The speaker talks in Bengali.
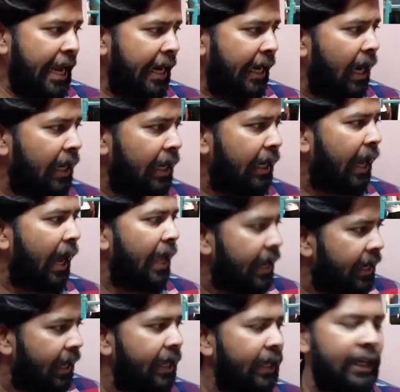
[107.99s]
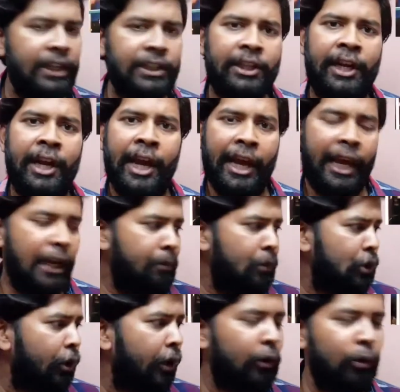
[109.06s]
এখানে গায়ে গায়ে ঘেসে এই
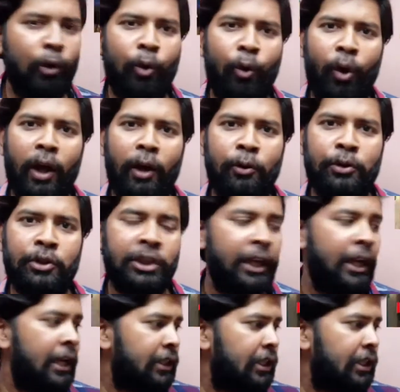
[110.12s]
বিষয়গুলো করা হচ্ছে